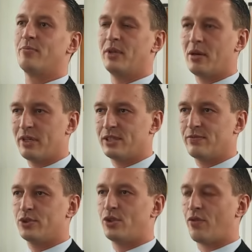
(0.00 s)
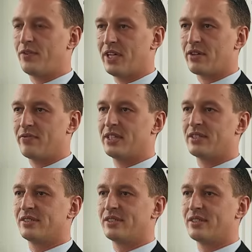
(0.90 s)
bin aber inzwischen auch
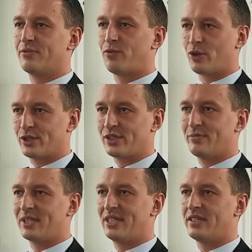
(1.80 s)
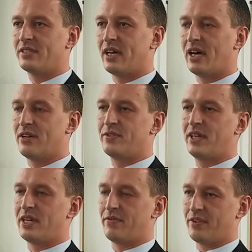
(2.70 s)
wiedergewähltes Vorstandsmitglied der AfD
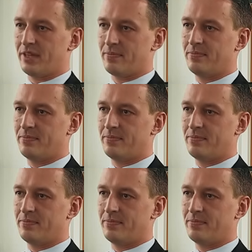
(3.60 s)
NRW.